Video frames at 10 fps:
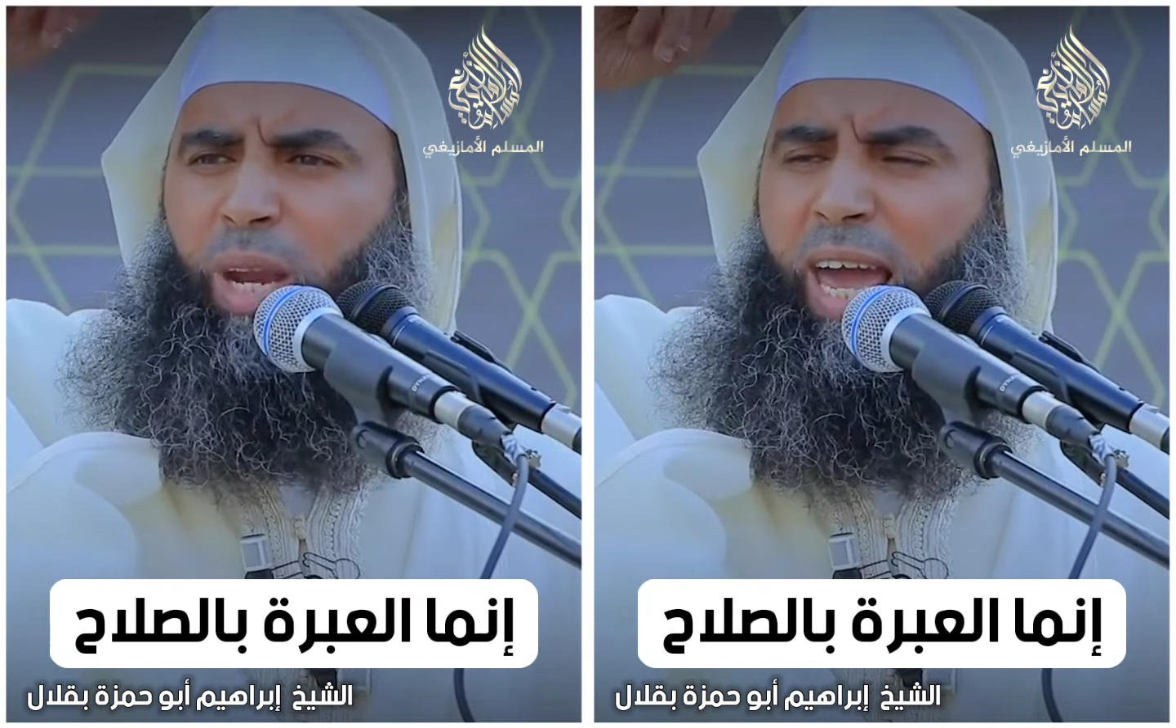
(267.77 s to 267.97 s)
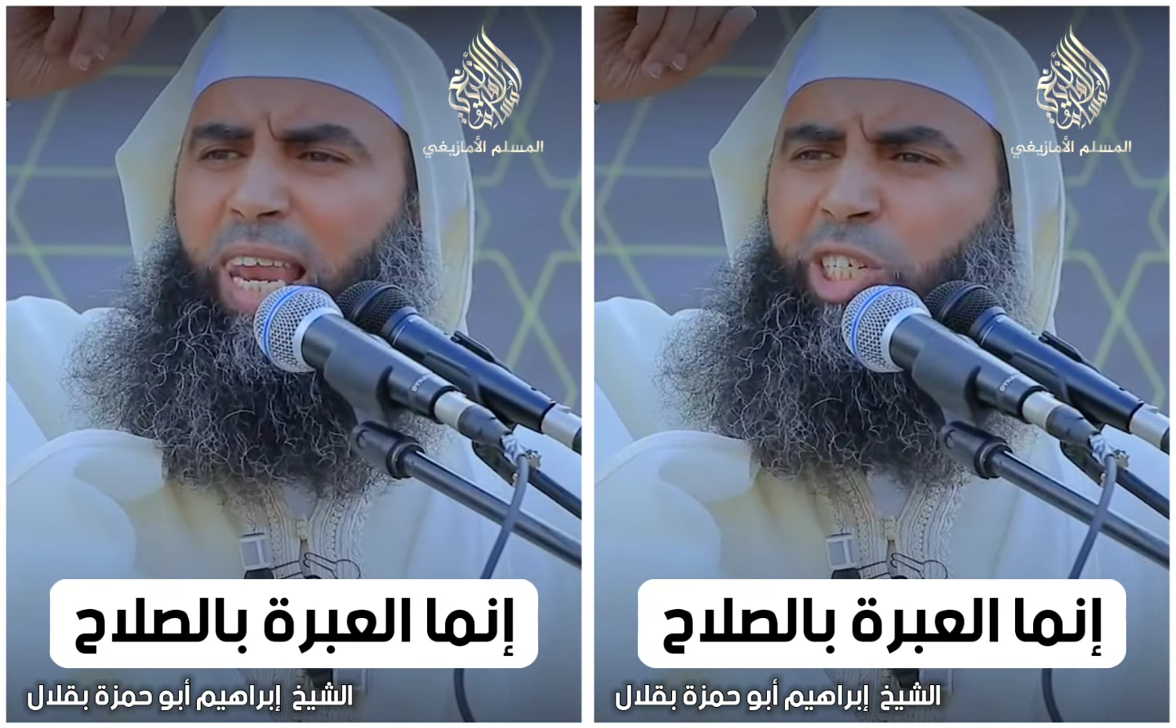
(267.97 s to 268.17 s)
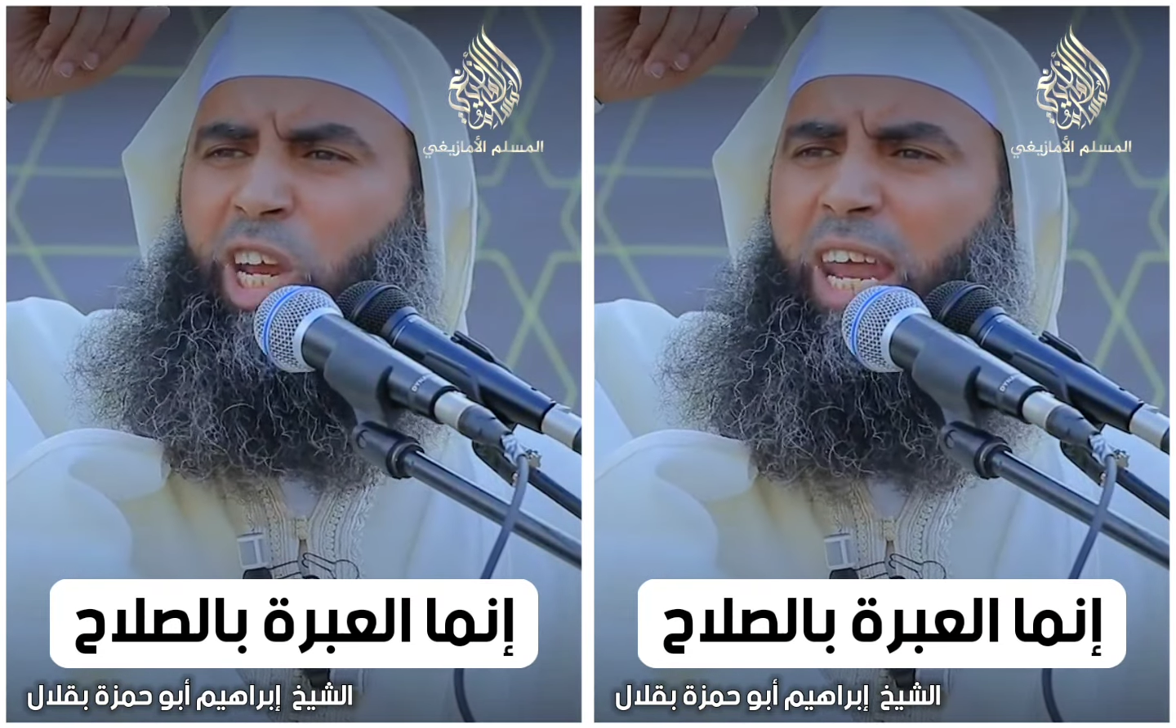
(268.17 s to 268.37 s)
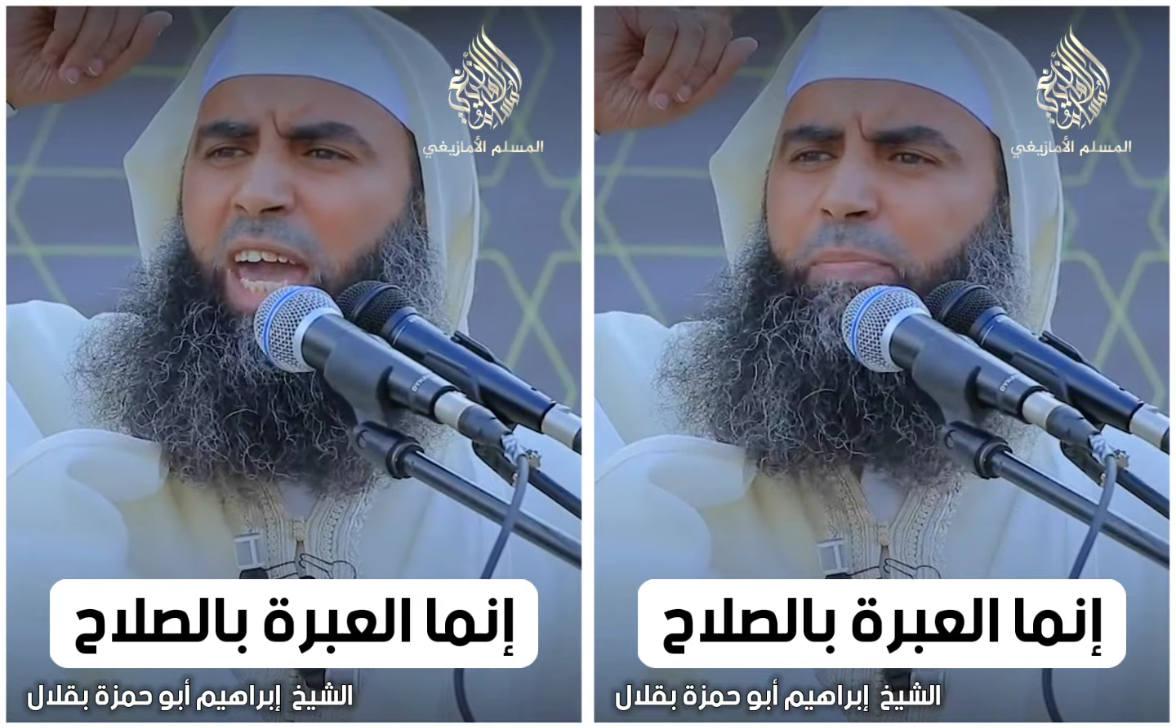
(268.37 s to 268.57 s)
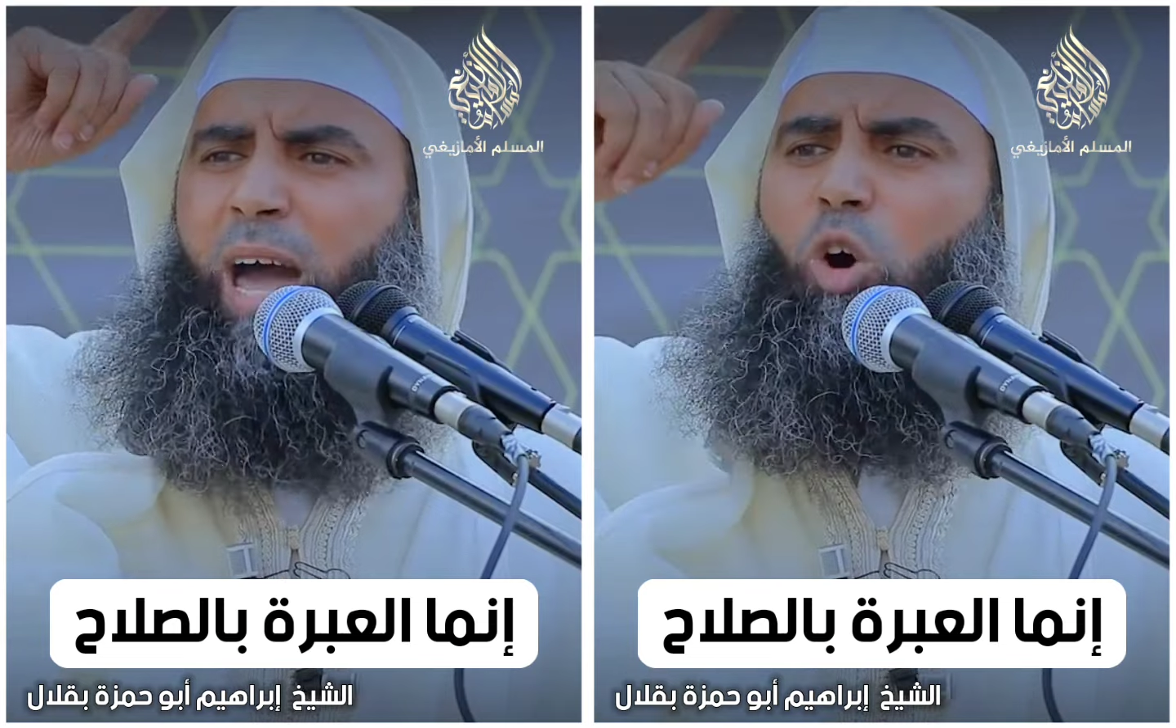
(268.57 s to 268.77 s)
على
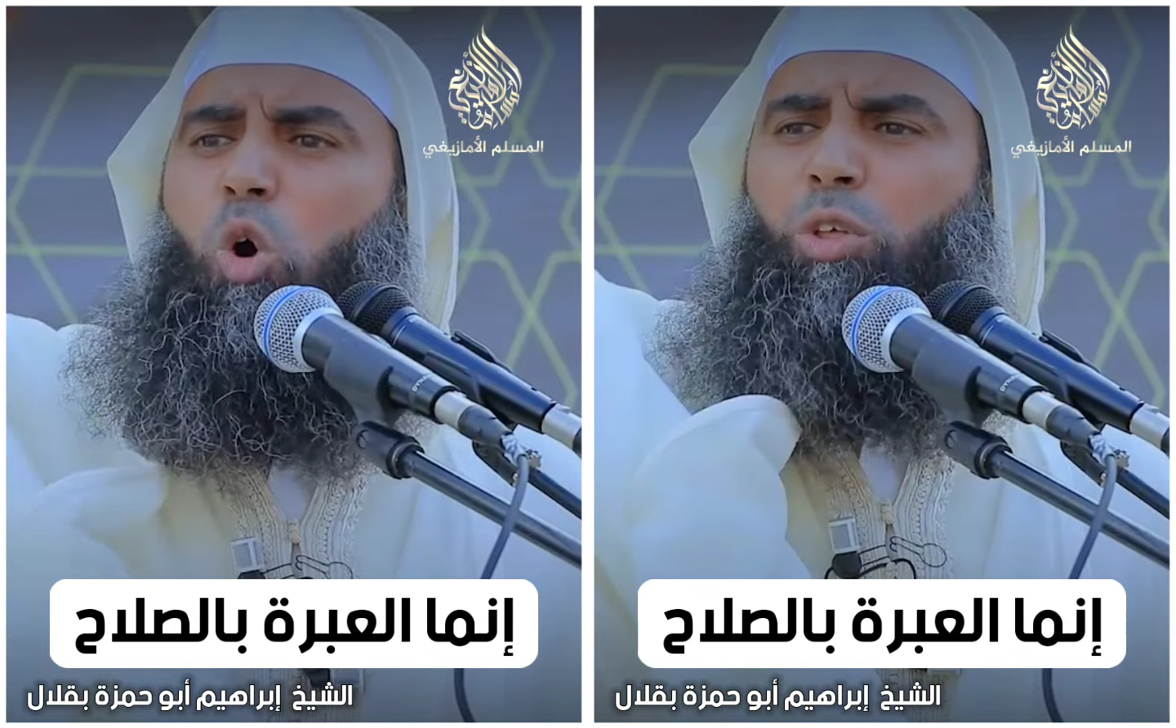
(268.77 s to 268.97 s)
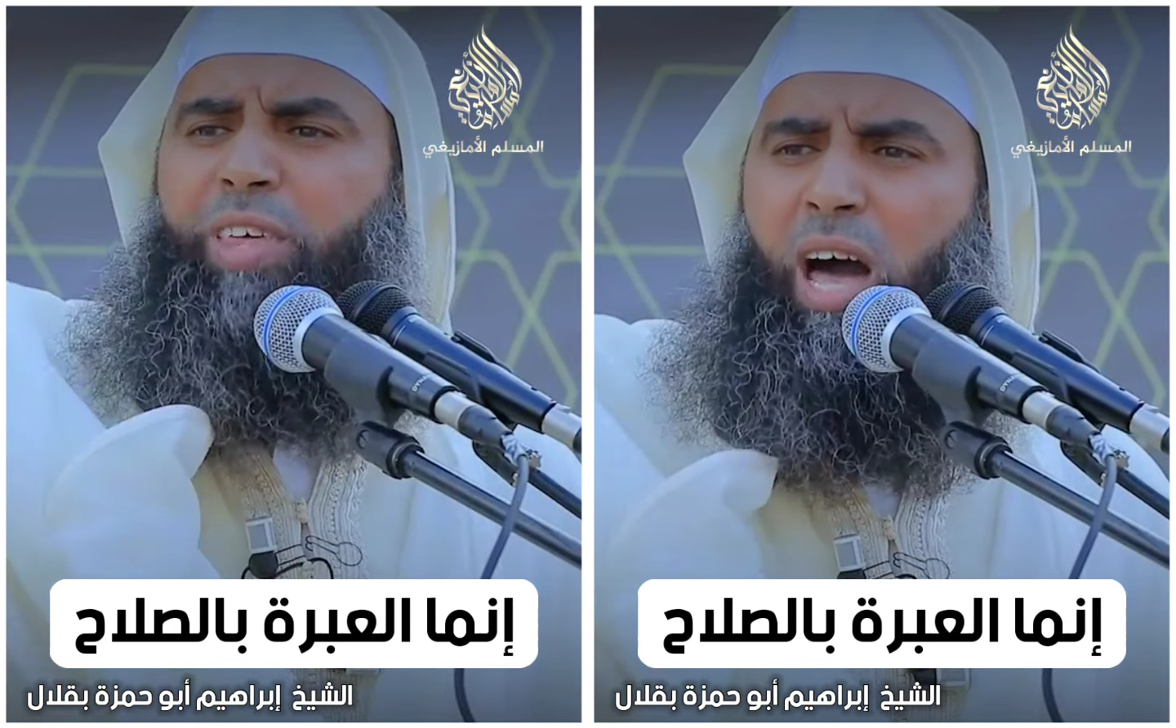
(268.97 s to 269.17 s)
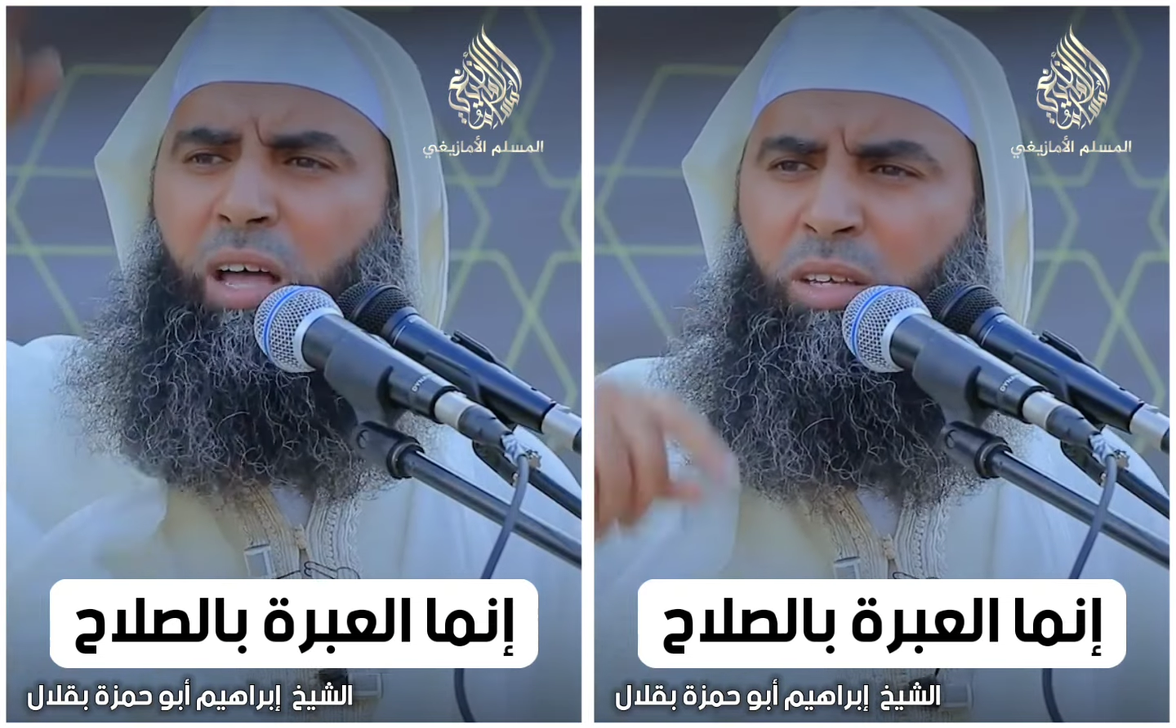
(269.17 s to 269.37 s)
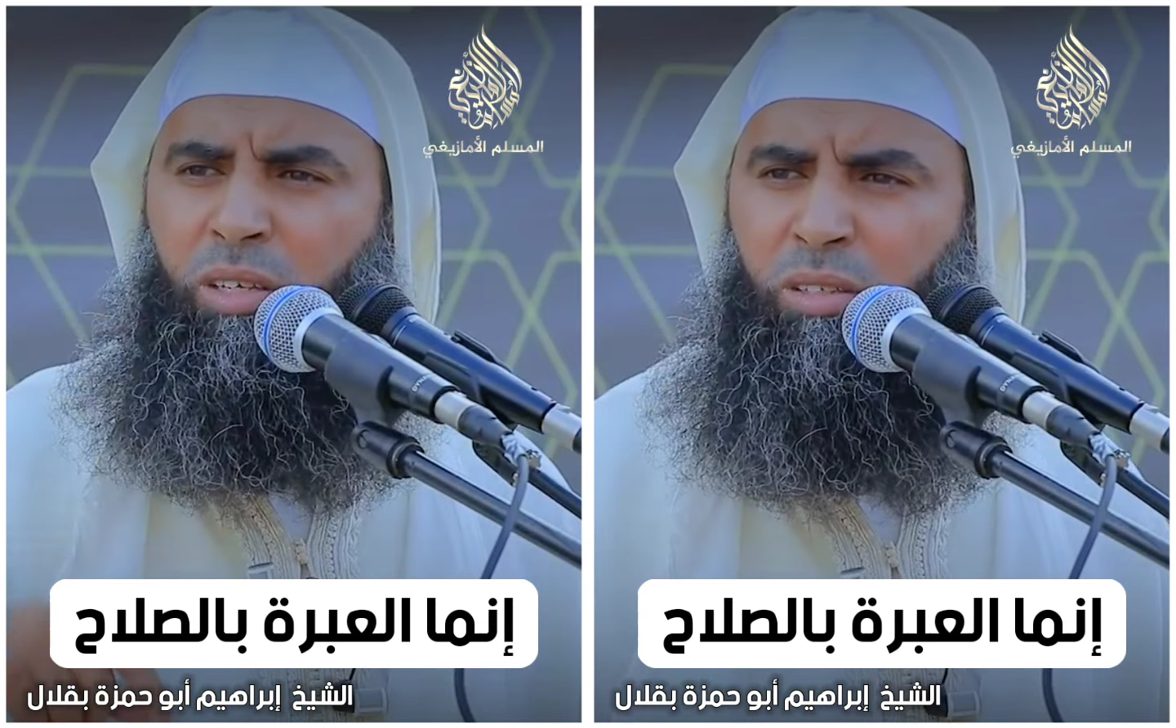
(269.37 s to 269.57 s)
جناح بعوضة